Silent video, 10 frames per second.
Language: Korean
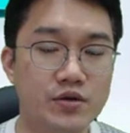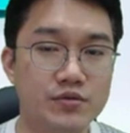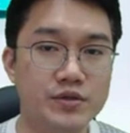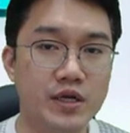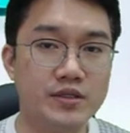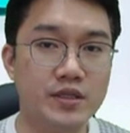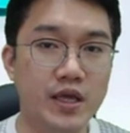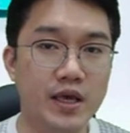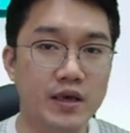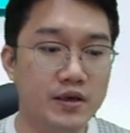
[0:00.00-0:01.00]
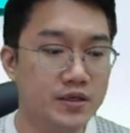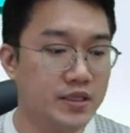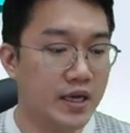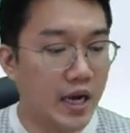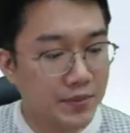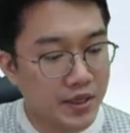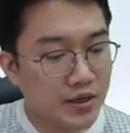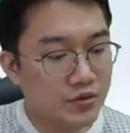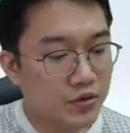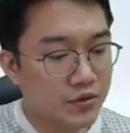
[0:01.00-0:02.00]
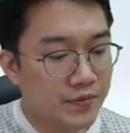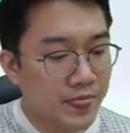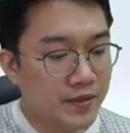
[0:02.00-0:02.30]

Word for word: 여러분들한테 이렇게 카메라로